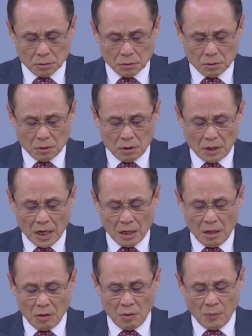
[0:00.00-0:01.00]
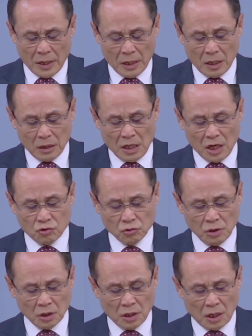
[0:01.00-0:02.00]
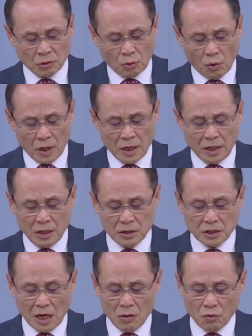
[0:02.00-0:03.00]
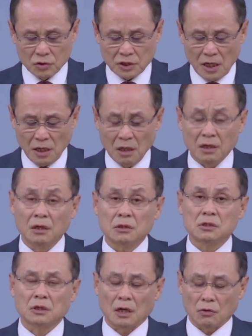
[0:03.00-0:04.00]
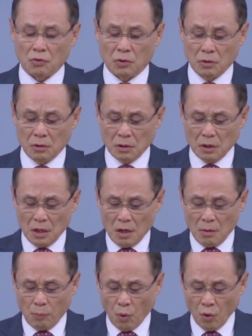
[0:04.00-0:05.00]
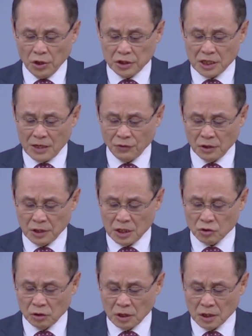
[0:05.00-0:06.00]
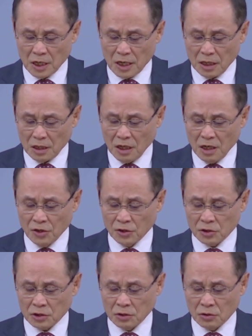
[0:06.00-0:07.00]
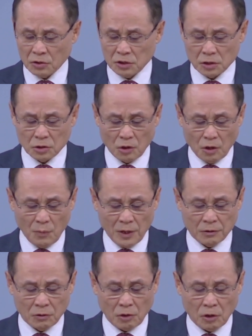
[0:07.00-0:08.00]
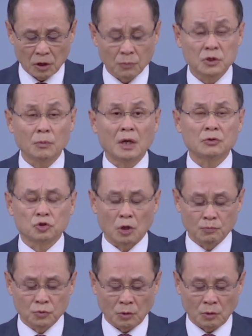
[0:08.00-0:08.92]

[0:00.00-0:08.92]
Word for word: 내가 얼마나 예수님과 동행하는지 알고자 일기를 쓰라고. 보이지 않는 예수님과 일기를 쓰는 것이 처음에는 어렵지만 점점